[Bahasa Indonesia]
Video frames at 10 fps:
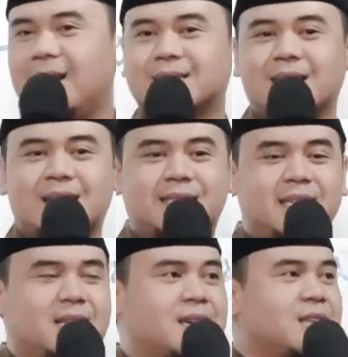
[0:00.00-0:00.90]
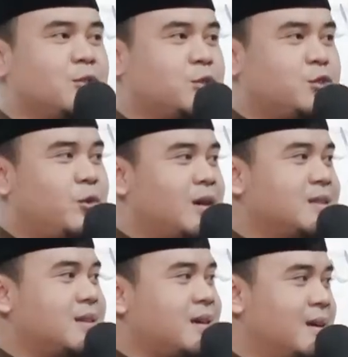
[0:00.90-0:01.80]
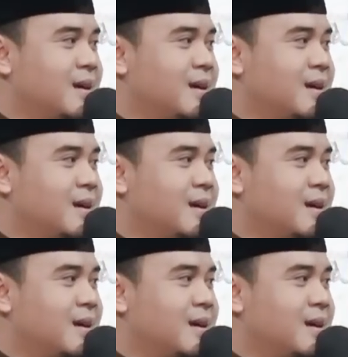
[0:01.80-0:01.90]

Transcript: Asa kecil gitu tujuan teh.